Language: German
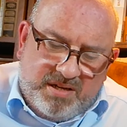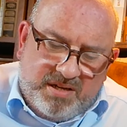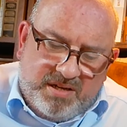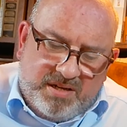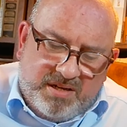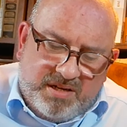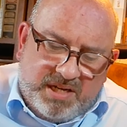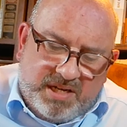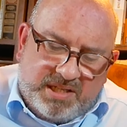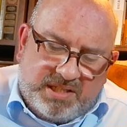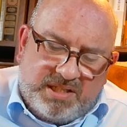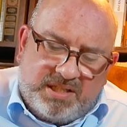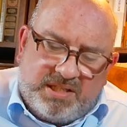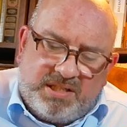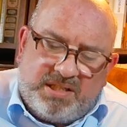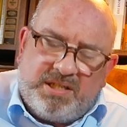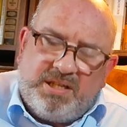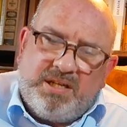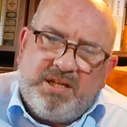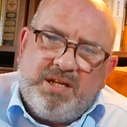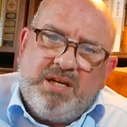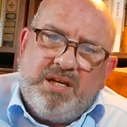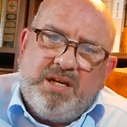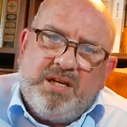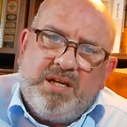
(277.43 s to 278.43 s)
Das ist
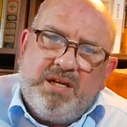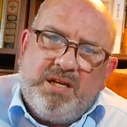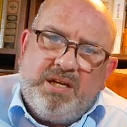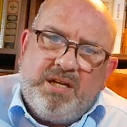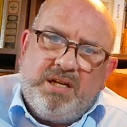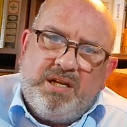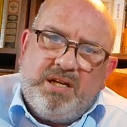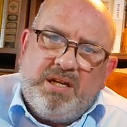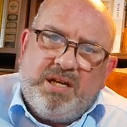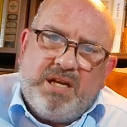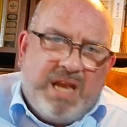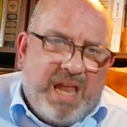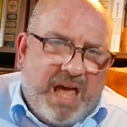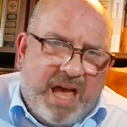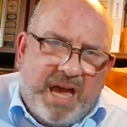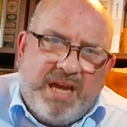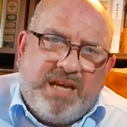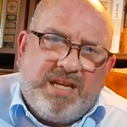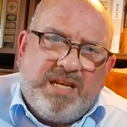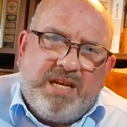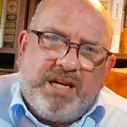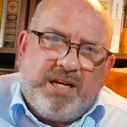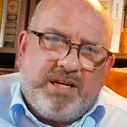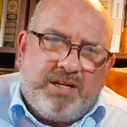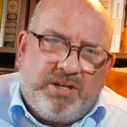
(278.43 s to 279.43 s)

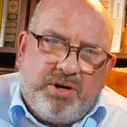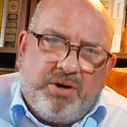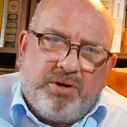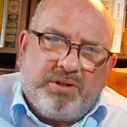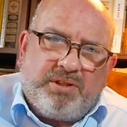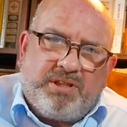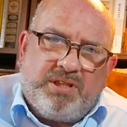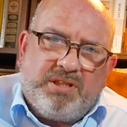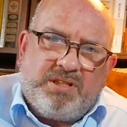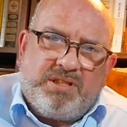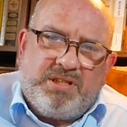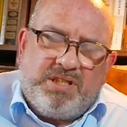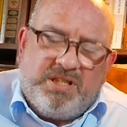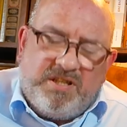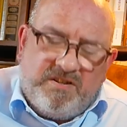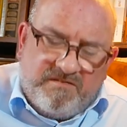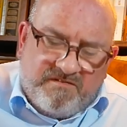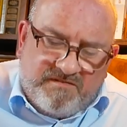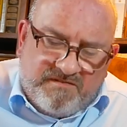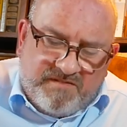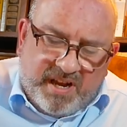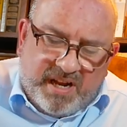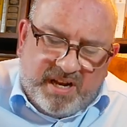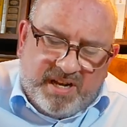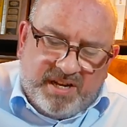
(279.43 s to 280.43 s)
leider Gottes die
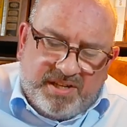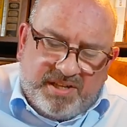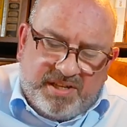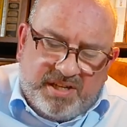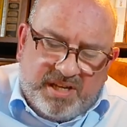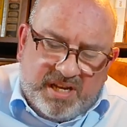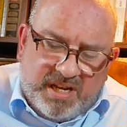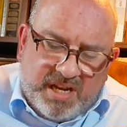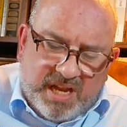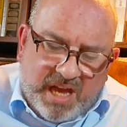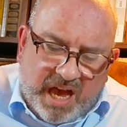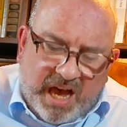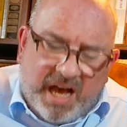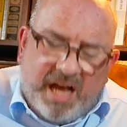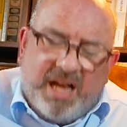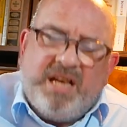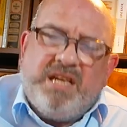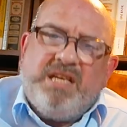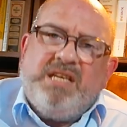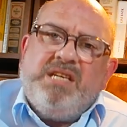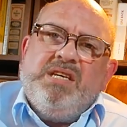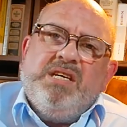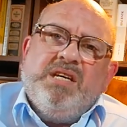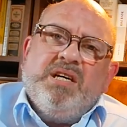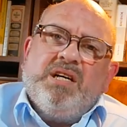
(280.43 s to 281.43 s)
Welt in all
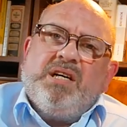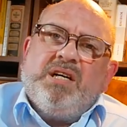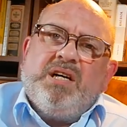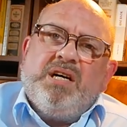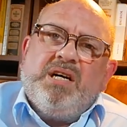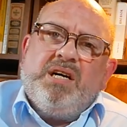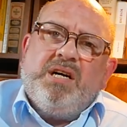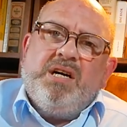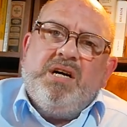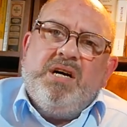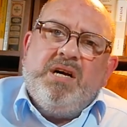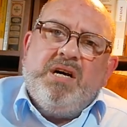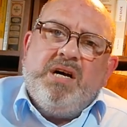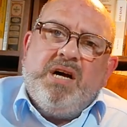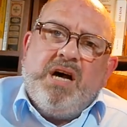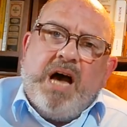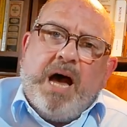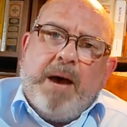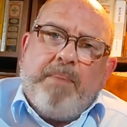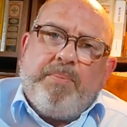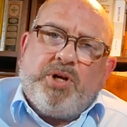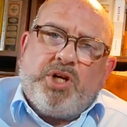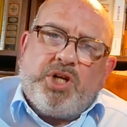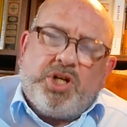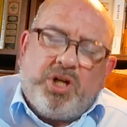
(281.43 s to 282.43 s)
ihrer
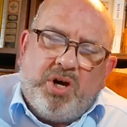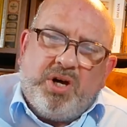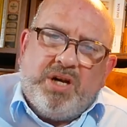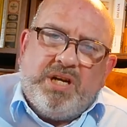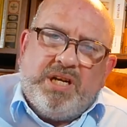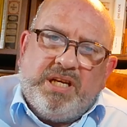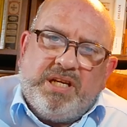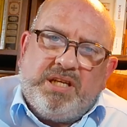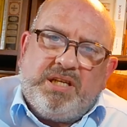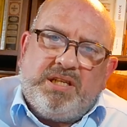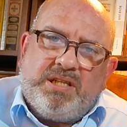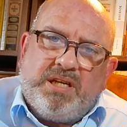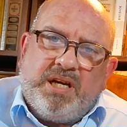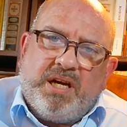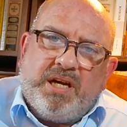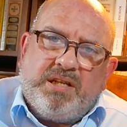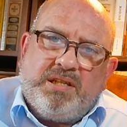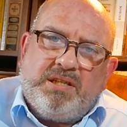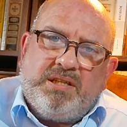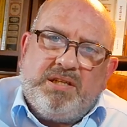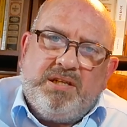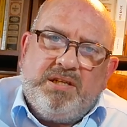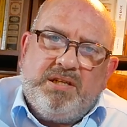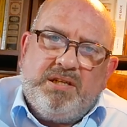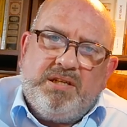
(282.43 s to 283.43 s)
Abscheulichkeit.